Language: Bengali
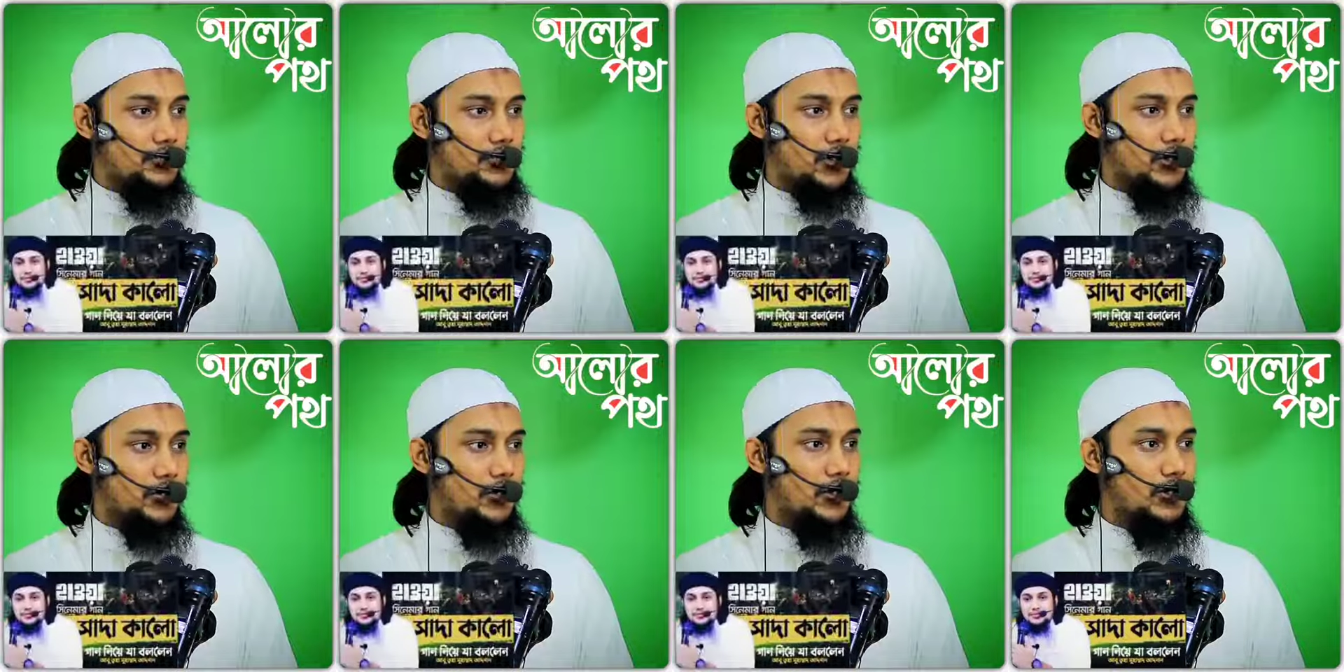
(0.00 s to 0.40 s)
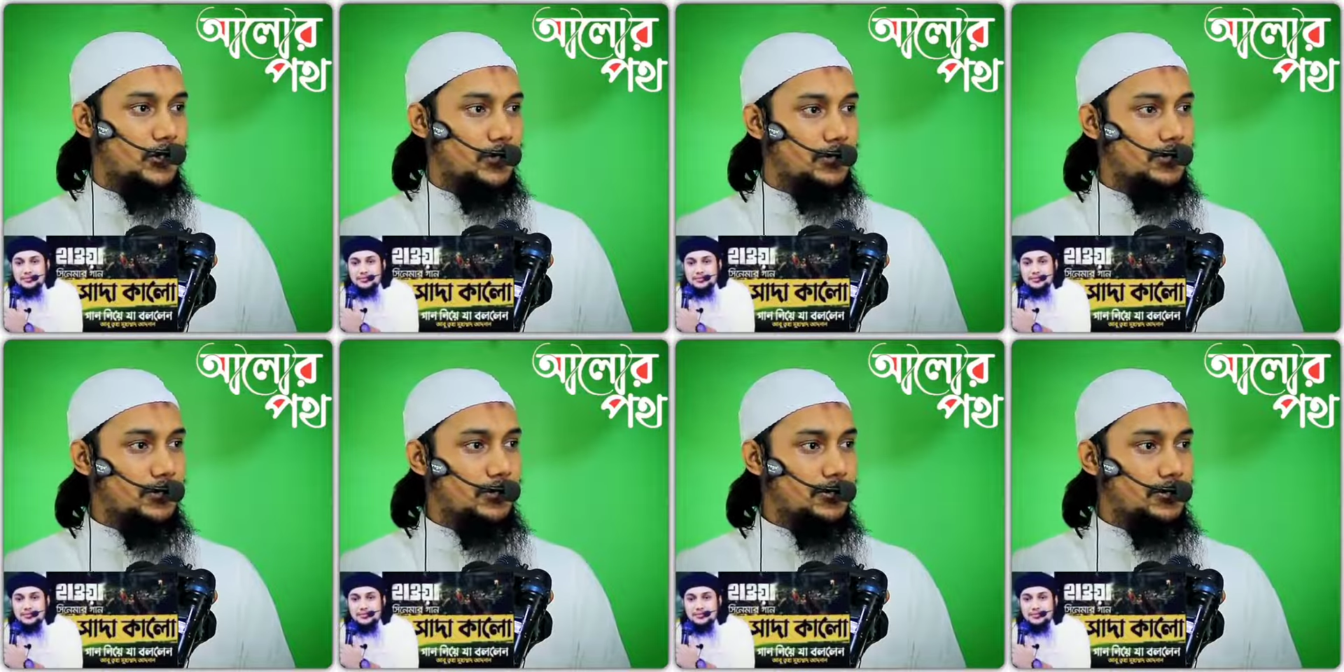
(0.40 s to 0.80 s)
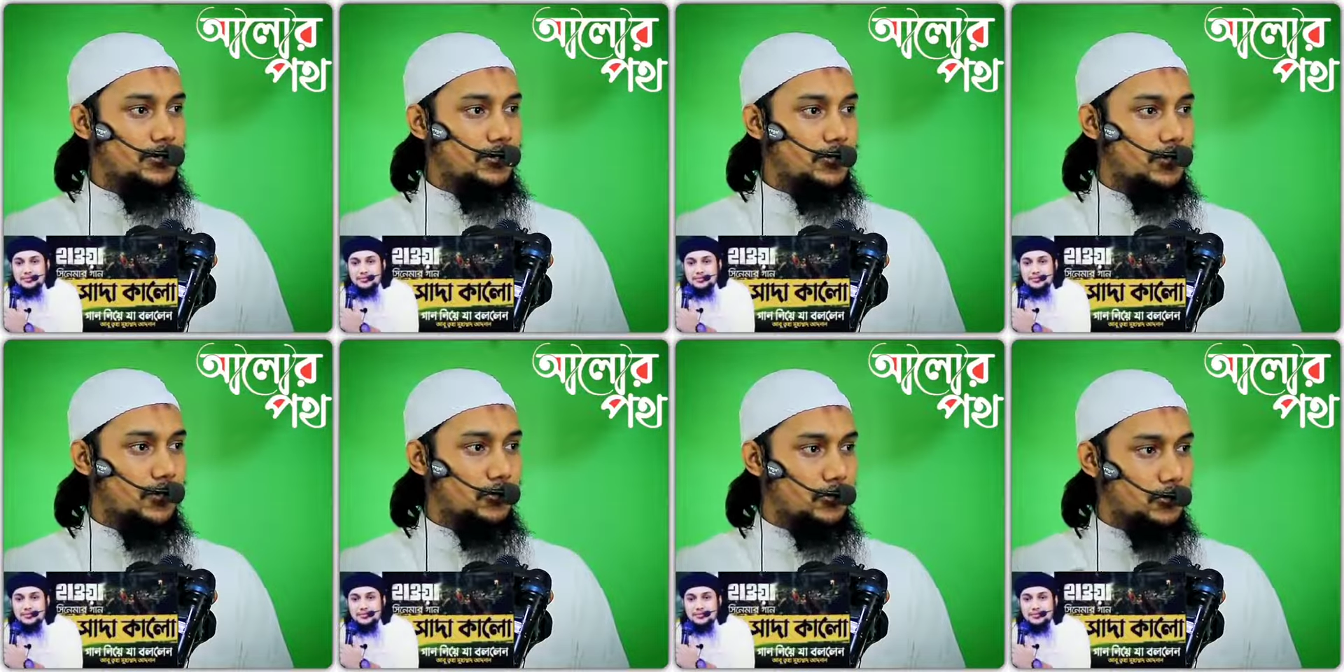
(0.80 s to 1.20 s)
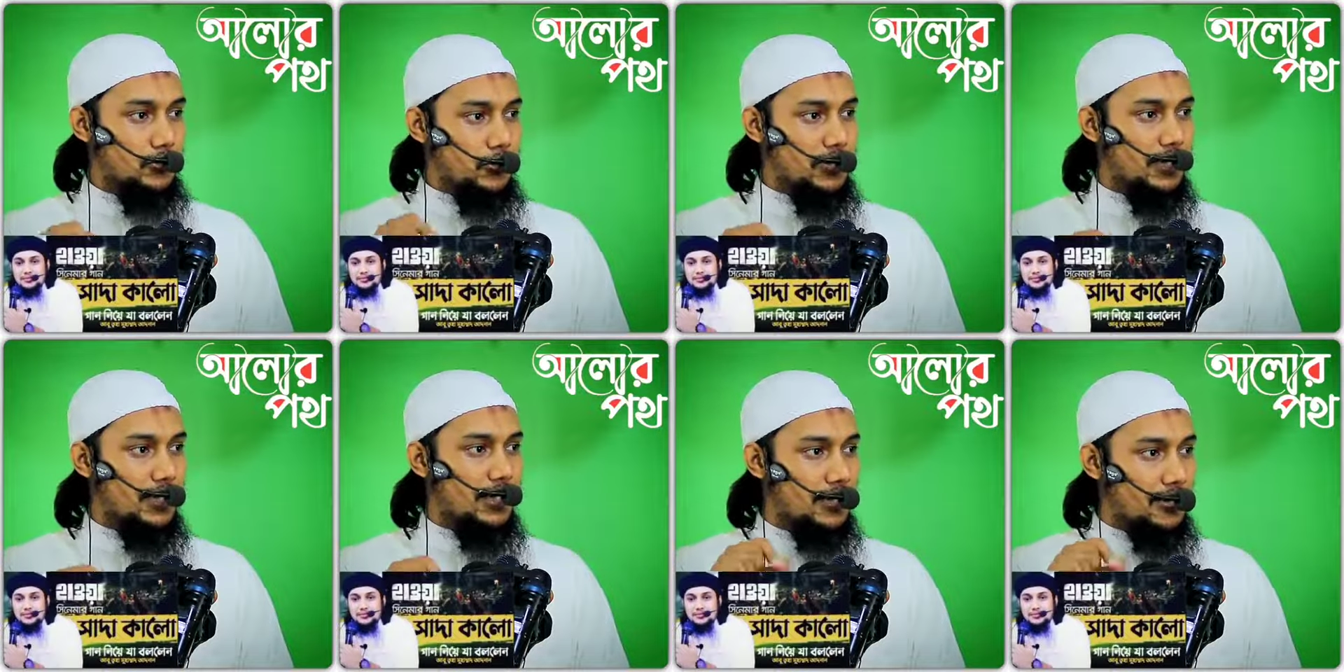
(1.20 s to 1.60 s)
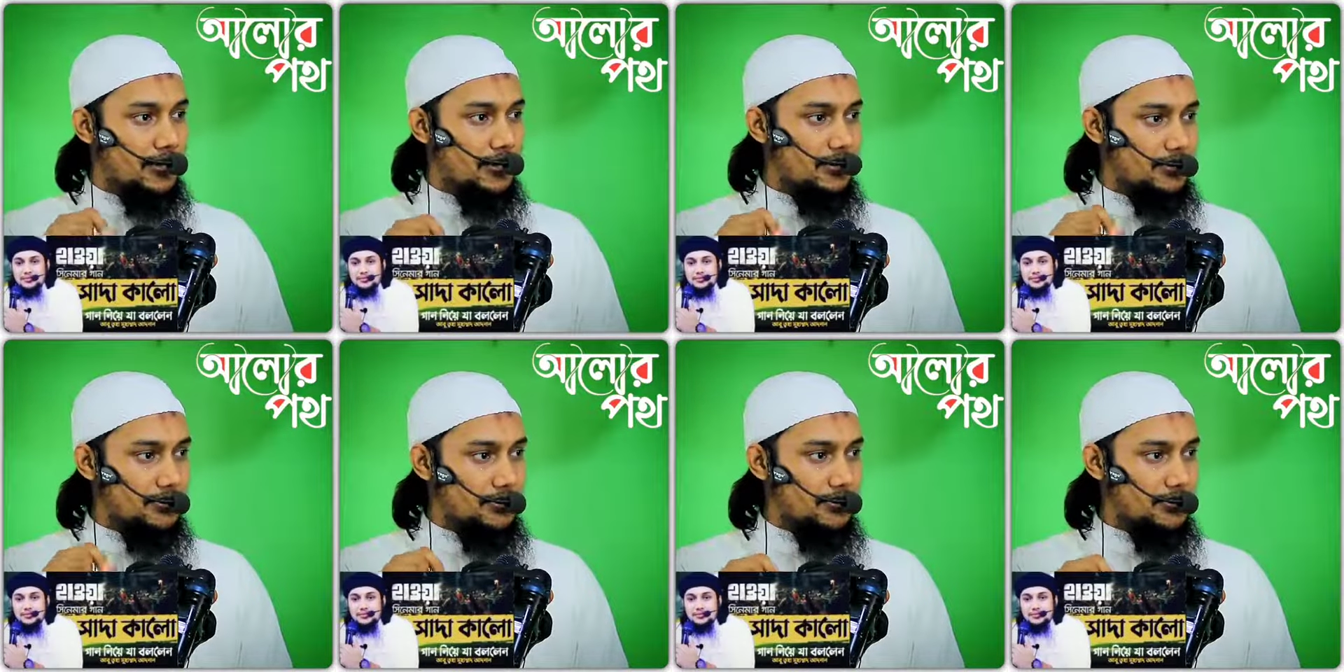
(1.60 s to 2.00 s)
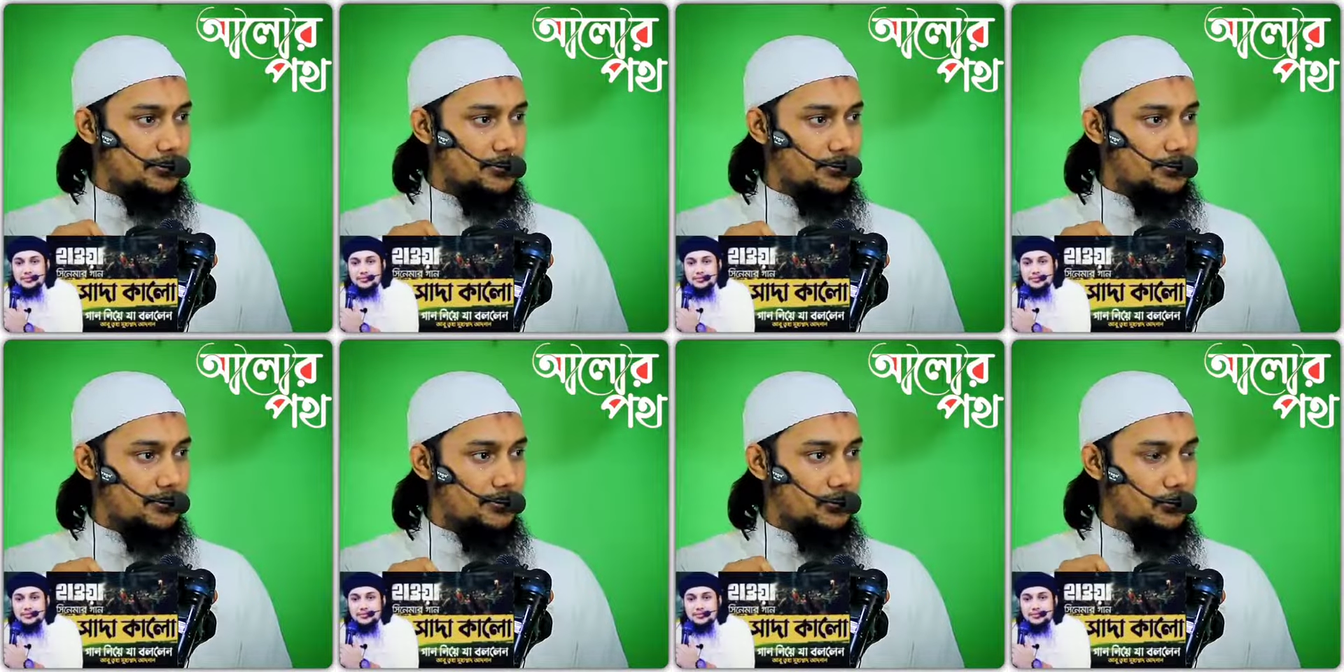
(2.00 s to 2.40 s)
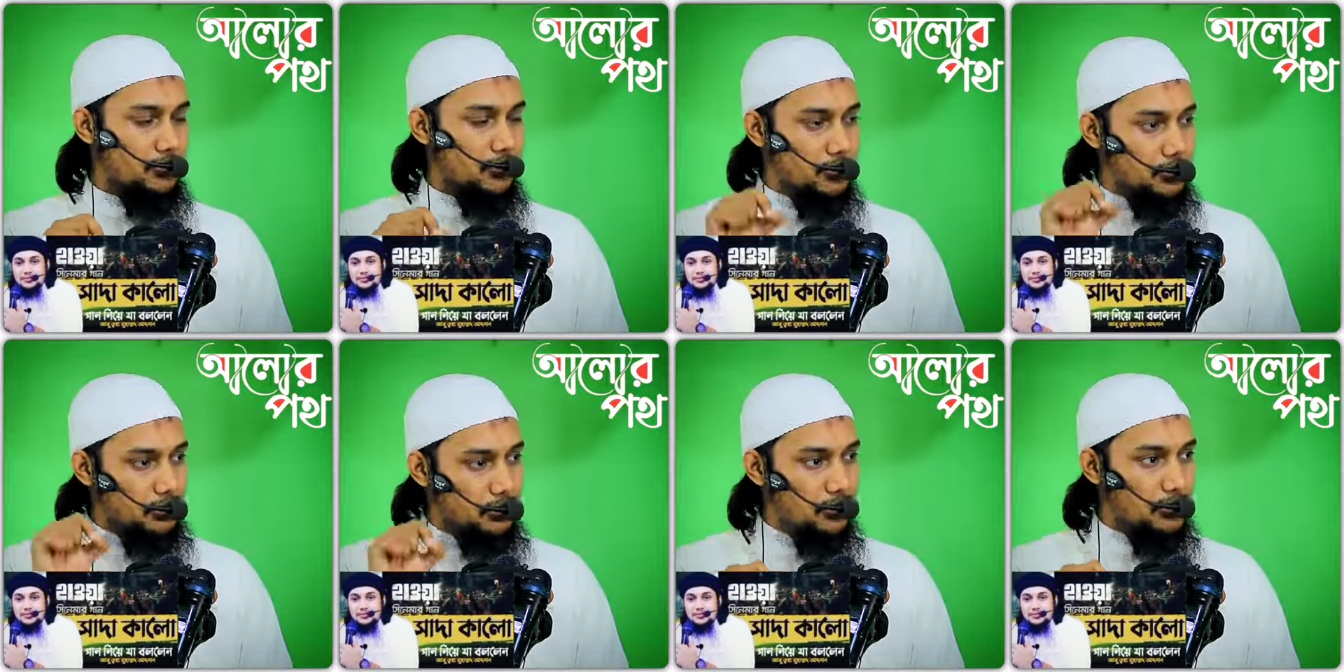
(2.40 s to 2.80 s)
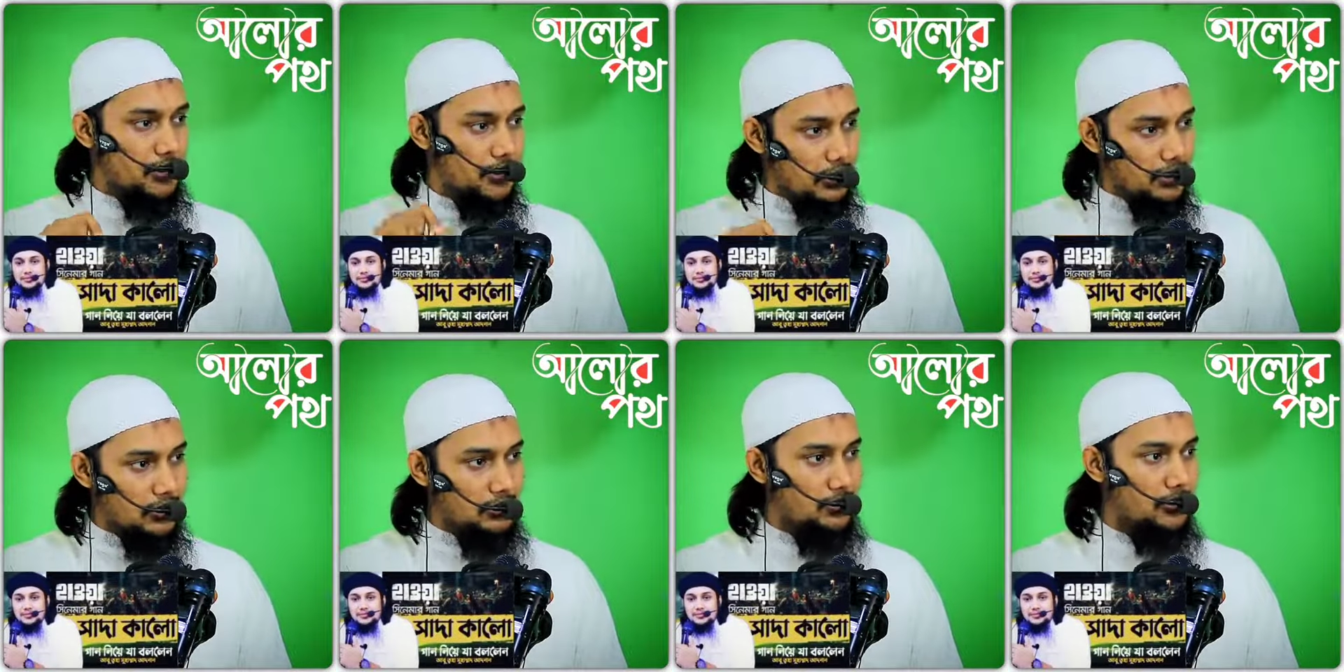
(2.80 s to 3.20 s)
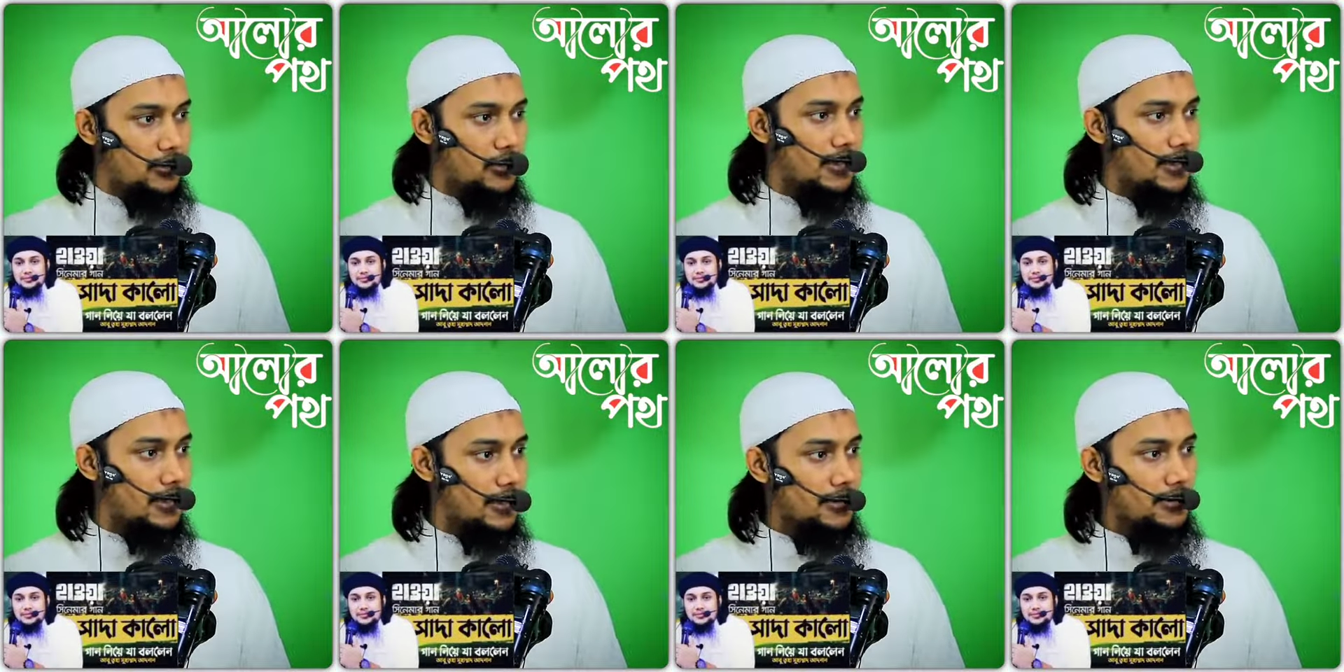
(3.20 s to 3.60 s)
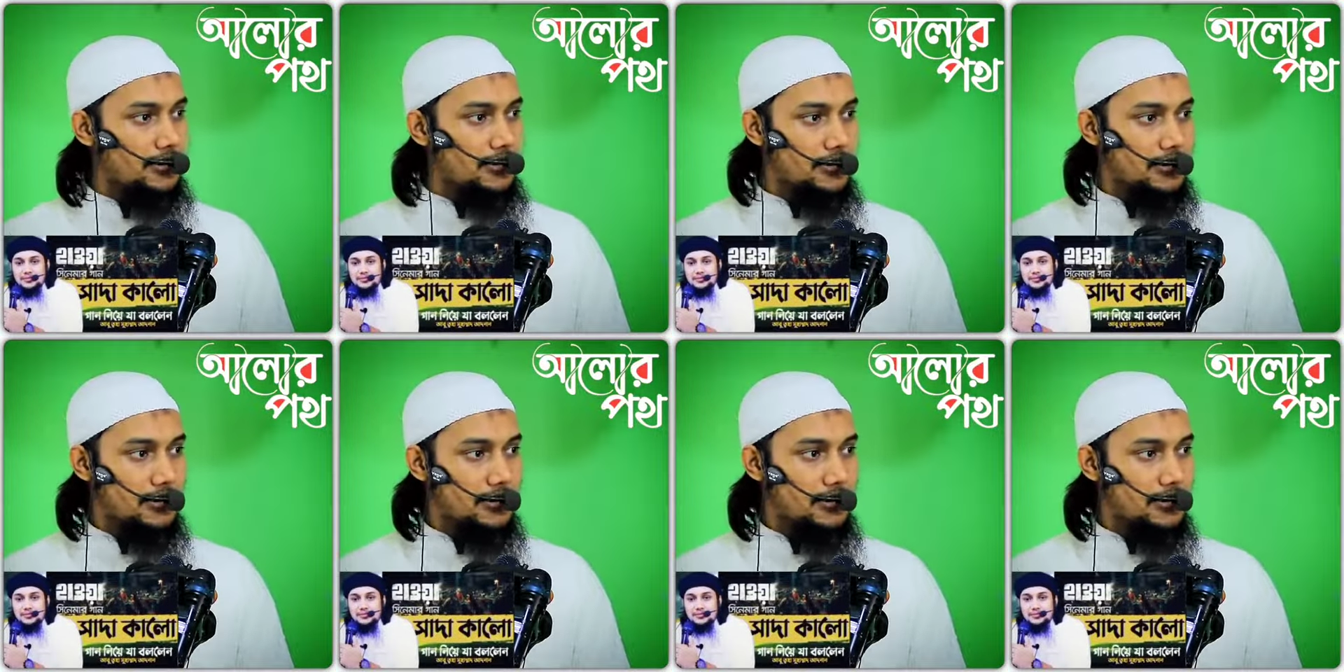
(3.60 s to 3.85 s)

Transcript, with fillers: যখন অন্ধকার ঘুটঘুটে অন্ধকার